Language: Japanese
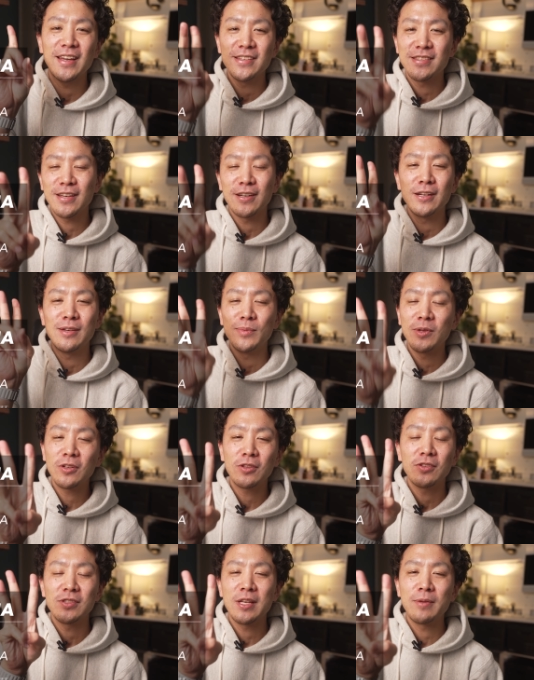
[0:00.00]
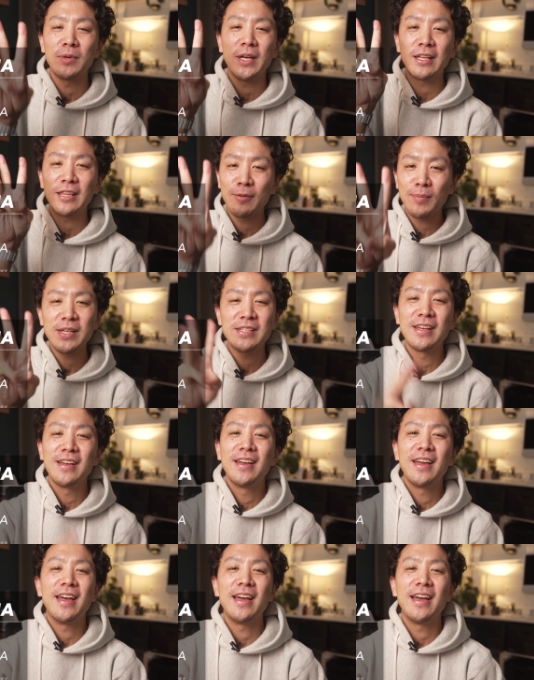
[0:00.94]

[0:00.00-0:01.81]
Instagram、ノート全部やってます。